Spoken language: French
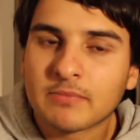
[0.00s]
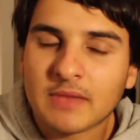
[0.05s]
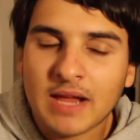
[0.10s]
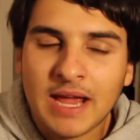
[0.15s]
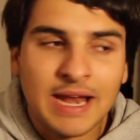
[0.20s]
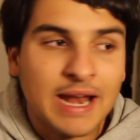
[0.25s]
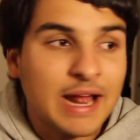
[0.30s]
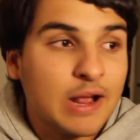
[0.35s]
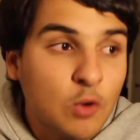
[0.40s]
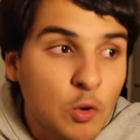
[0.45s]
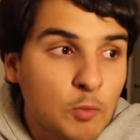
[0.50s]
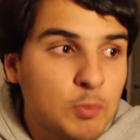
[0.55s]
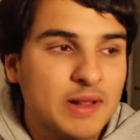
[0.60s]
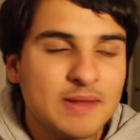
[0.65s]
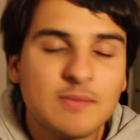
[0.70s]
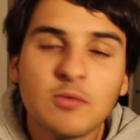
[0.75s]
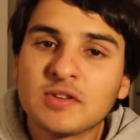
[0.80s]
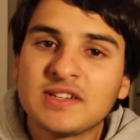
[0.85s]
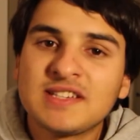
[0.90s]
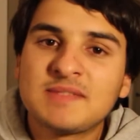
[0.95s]
Elle a
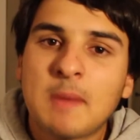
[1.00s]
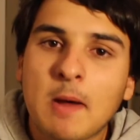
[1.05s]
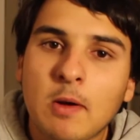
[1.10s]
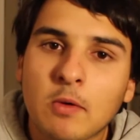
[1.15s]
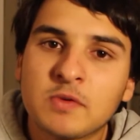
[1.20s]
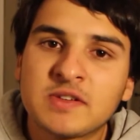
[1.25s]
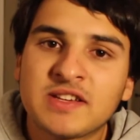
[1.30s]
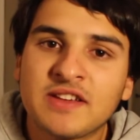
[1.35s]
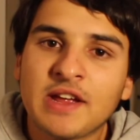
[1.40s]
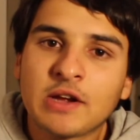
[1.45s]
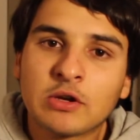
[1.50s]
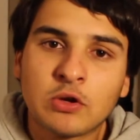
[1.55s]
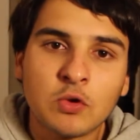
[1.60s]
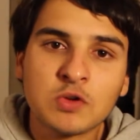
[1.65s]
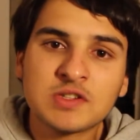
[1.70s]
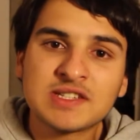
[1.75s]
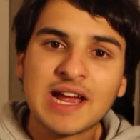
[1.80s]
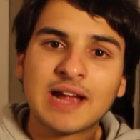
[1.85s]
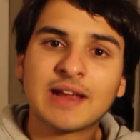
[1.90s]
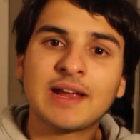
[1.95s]
complètement disparu. C'est-à-dire que
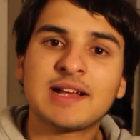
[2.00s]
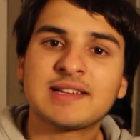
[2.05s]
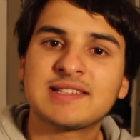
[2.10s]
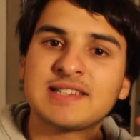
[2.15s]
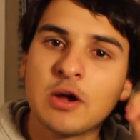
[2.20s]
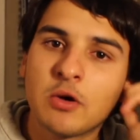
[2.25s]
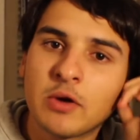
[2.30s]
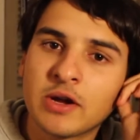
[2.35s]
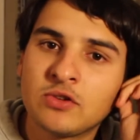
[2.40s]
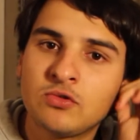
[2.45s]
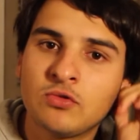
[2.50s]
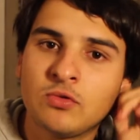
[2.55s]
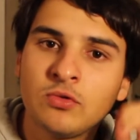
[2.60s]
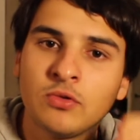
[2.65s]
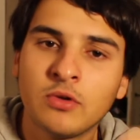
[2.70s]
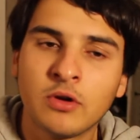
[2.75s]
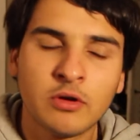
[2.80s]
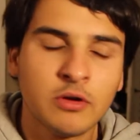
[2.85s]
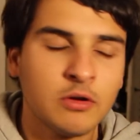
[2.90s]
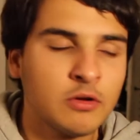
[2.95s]
Oscar Garcia aurait
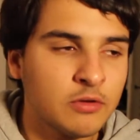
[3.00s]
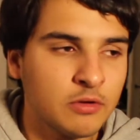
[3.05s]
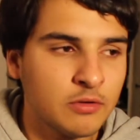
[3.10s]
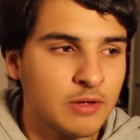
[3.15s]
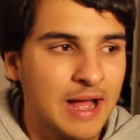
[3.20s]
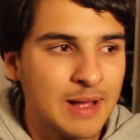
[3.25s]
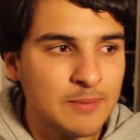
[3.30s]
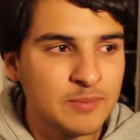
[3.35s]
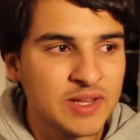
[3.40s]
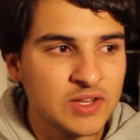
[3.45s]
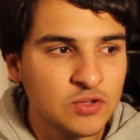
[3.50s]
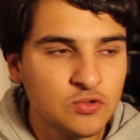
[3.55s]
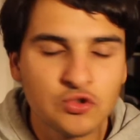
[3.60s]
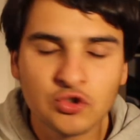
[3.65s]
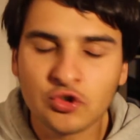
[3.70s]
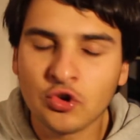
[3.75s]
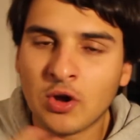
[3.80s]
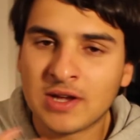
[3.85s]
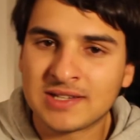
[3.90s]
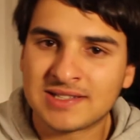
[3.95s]
dû euh, amener du
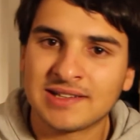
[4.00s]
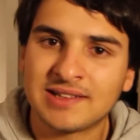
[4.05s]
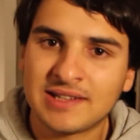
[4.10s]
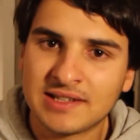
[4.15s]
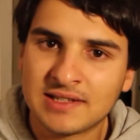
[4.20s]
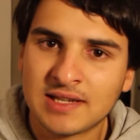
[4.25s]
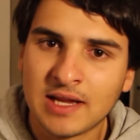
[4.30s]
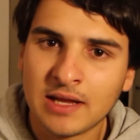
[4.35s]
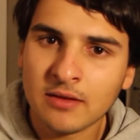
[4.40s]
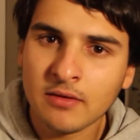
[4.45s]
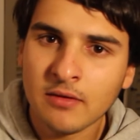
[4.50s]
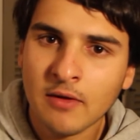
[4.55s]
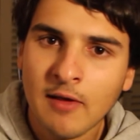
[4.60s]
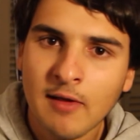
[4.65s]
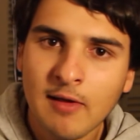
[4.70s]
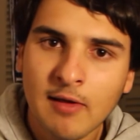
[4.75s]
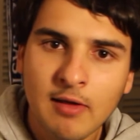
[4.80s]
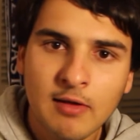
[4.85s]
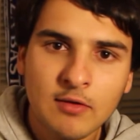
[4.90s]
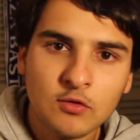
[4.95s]
jeu à saint étienne
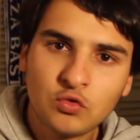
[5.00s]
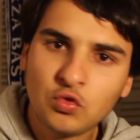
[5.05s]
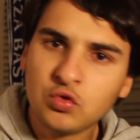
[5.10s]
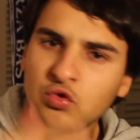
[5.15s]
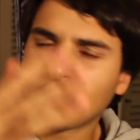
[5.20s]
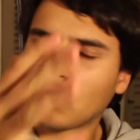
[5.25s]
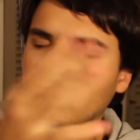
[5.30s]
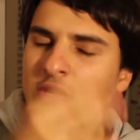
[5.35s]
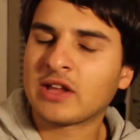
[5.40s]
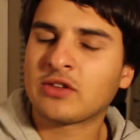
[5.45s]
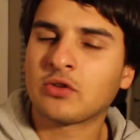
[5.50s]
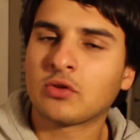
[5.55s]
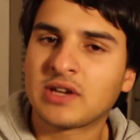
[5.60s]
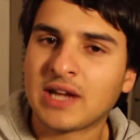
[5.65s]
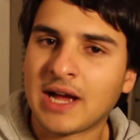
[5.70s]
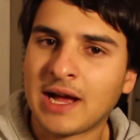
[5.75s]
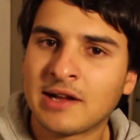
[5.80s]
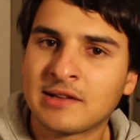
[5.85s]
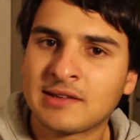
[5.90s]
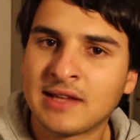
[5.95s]
tout en gardant le
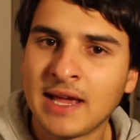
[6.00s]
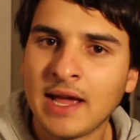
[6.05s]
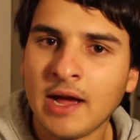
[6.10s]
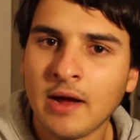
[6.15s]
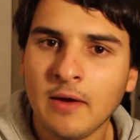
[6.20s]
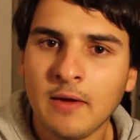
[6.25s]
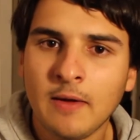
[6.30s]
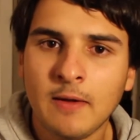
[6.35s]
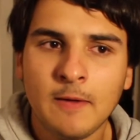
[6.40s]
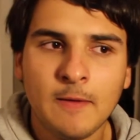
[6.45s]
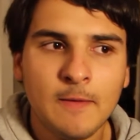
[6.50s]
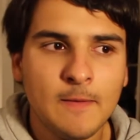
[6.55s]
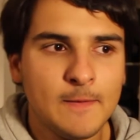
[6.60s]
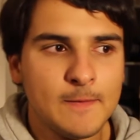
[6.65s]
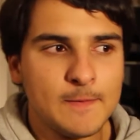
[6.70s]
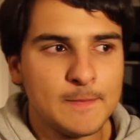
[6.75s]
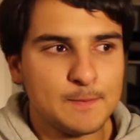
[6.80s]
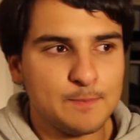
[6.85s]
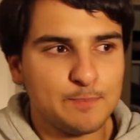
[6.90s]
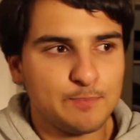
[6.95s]
caractère.
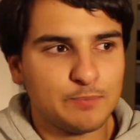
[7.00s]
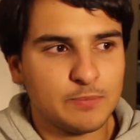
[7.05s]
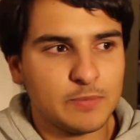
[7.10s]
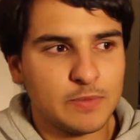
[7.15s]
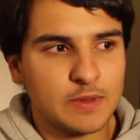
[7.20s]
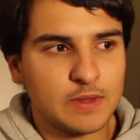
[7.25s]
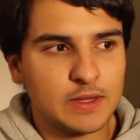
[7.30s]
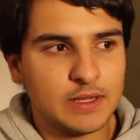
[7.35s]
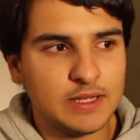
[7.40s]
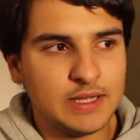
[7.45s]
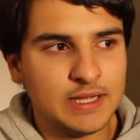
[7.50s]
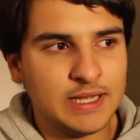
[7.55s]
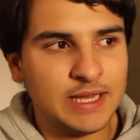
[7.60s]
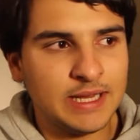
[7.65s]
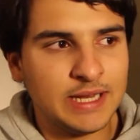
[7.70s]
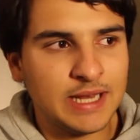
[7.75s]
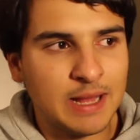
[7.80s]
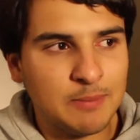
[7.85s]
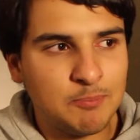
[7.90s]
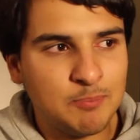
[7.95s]

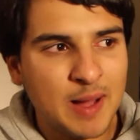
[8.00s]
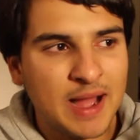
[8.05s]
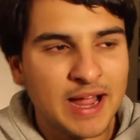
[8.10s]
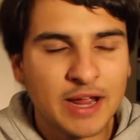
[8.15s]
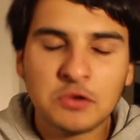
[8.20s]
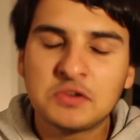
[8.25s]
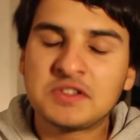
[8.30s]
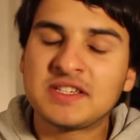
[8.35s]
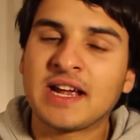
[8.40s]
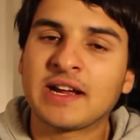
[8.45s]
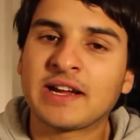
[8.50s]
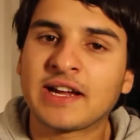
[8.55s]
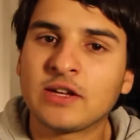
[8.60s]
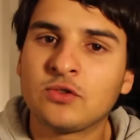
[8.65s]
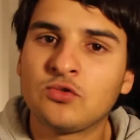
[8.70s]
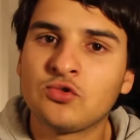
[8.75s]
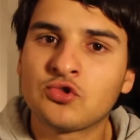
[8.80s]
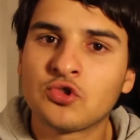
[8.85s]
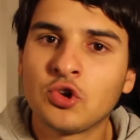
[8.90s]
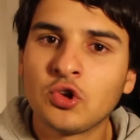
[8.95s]
Et il n'a pas réussi à créer
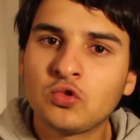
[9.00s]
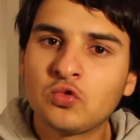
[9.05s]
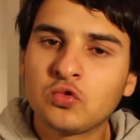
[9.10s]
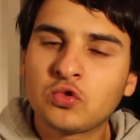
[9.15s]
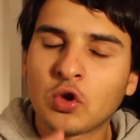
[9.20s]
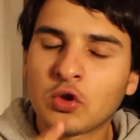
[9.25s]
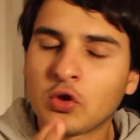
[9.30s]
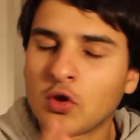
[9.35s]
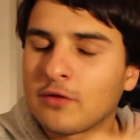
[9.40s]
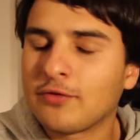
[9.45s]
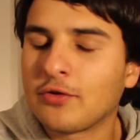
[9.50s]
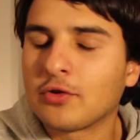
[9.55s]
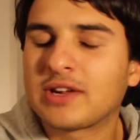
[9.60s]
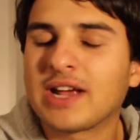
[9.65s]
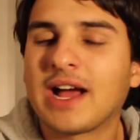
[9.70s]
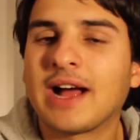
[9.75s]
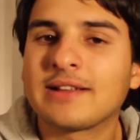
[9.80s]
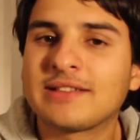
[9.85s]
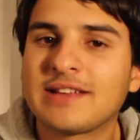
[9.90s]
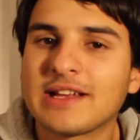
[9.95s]
du jeu tout en enlevant le
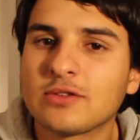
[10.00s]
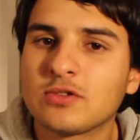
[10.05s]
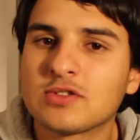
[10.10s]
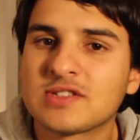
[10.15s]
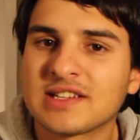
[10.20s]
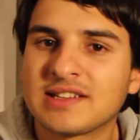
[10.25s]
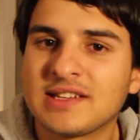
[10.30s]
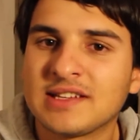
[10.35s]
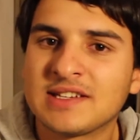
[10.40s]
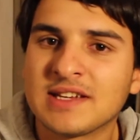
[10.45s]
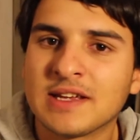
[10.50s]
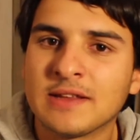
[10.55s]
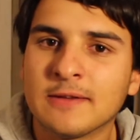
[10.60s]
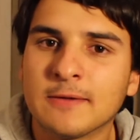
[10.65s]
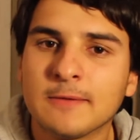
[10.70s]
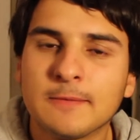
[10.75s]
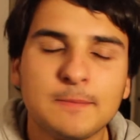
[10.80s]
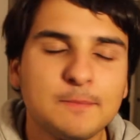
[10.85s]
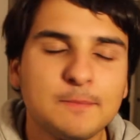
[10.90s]
caractère de Saint-Etienne.